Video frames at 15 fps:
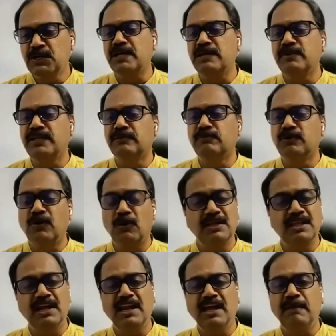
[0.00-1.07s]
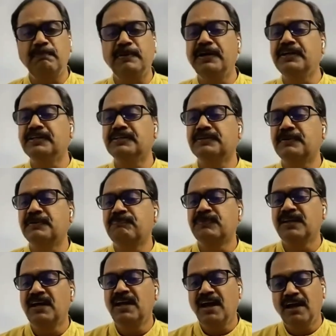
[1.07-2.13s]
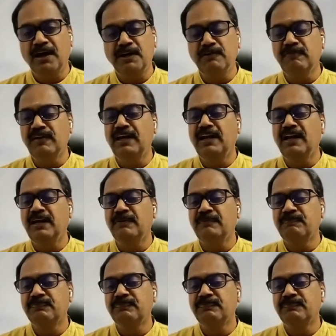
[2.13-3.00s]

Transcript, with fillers: பெருமிதம் கொள்தலே பீடு கருவேல